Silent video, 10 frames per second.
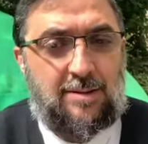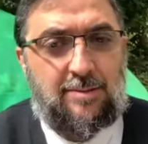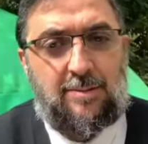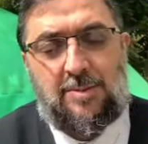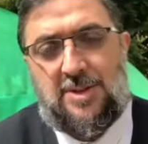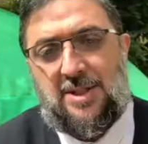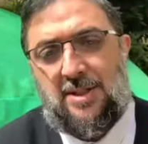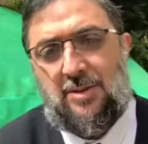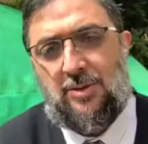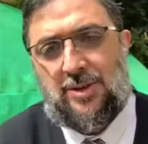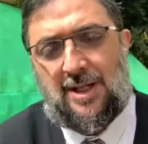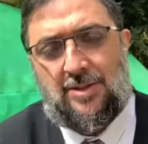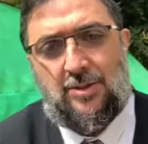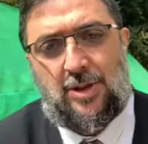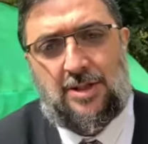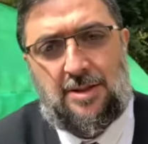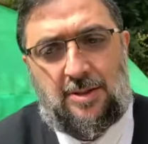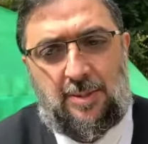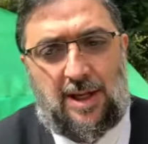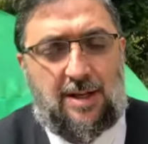même si le texte ne l'indique
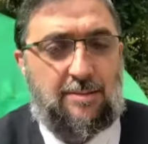pas.